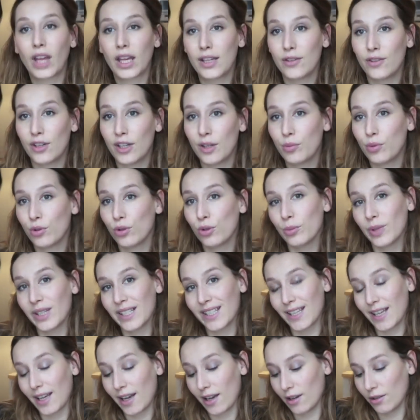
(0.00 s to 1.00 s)
Et voilà pour le
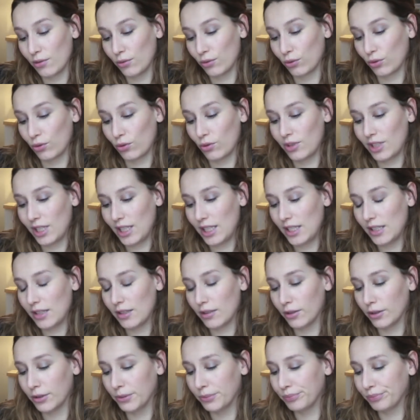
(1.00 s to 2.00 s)
mascara, donc
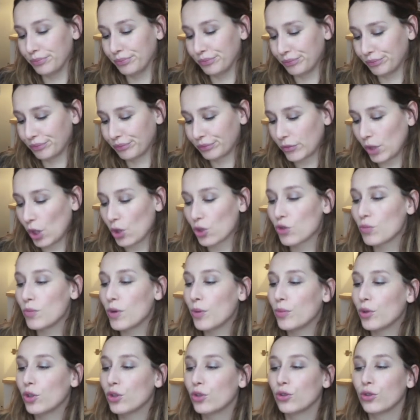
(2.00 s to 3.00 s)
j'utilise euh, en ce
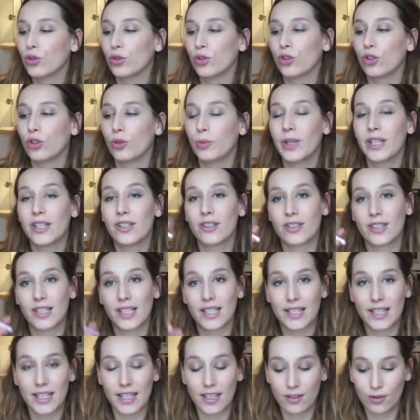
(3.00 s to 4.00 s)
moment le Better
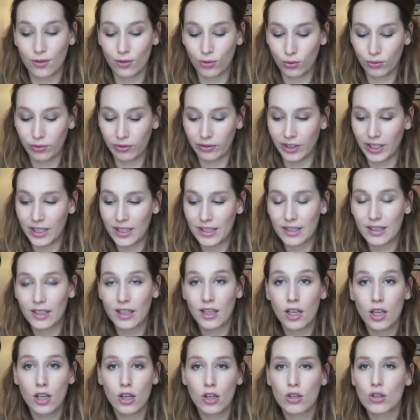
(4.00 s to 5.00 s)
Than Sex de Too Faced.
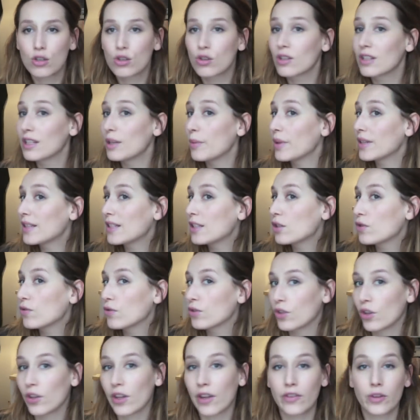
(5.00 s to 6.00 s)
Je sais pas si je
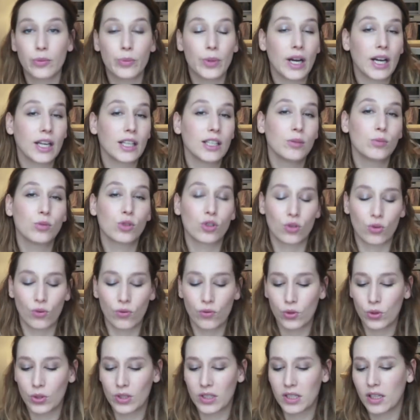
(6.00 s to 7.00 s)
vous en avais parlé, moi je
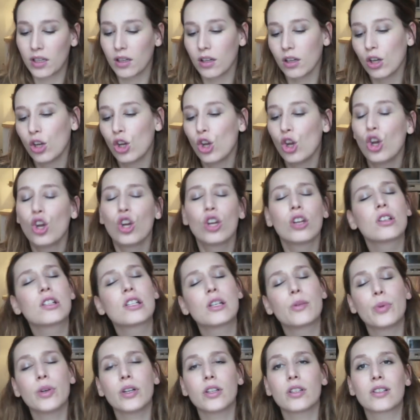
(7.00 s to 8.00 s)
trouve que c'est un...
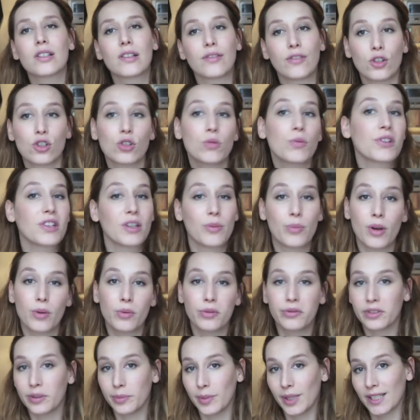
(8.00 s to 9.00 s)
franchement c'est pas un
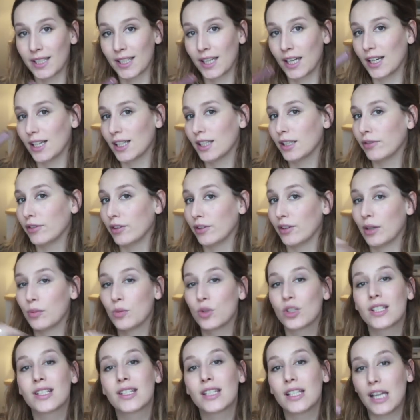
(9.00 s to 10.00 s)
mauvais mascara, il fait
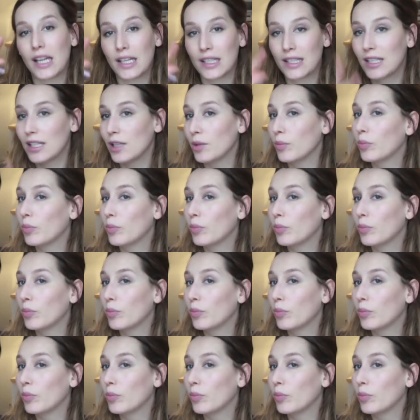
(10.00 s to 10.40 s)
vraiment les cils assez